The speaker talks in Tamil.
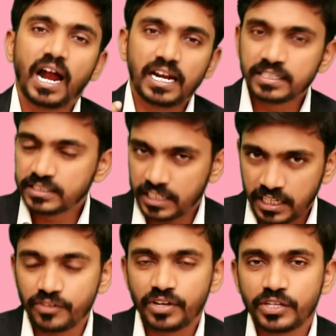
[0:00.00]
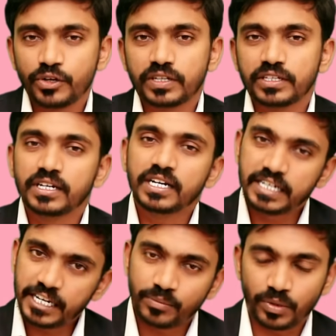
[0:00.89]
அல்லது சக்கர வியாதியோ இருந்ததுன்னா
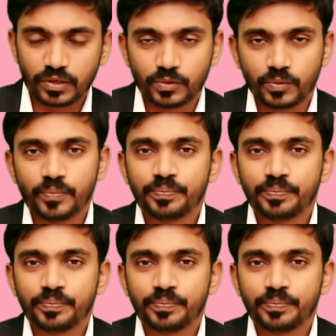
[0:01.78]
ட்ரீட் பண்ணணும்